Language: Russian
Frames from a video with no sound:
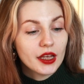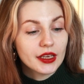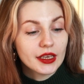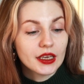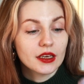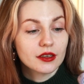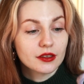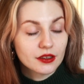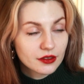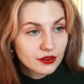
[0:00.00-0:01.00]
И
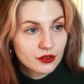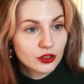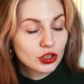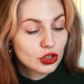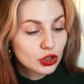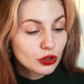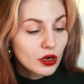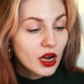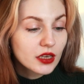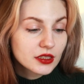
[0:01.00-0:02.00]
еще
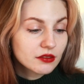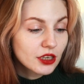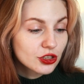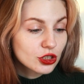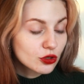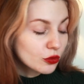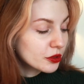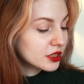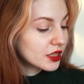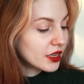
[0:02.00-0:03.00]
основная часть
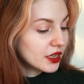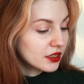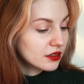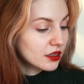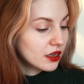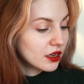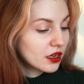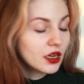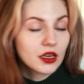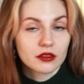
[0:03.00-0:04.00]
образа — это
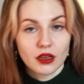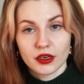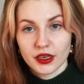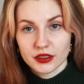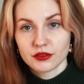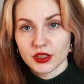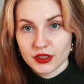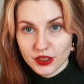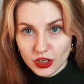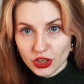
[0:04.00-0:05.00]
та креативная
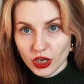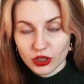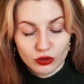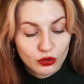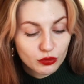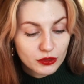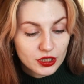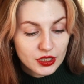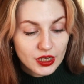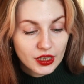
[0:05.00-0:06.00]
стрижка, которую мне
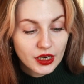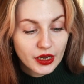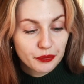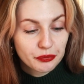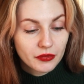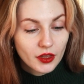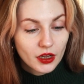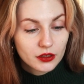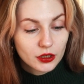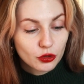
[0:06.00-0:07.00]
сделали
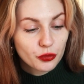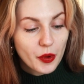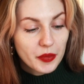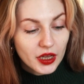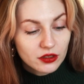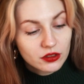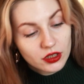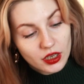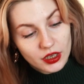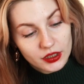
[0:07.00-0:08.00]
на тот момент
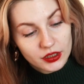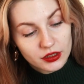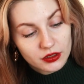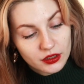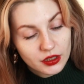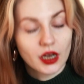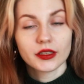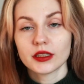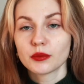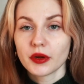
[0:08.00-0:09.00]

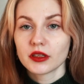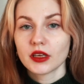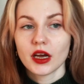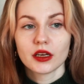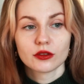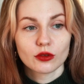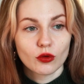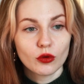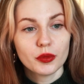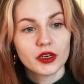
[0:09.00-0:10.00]
она дополняет
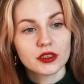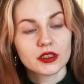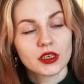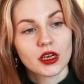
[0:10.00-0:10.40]
образ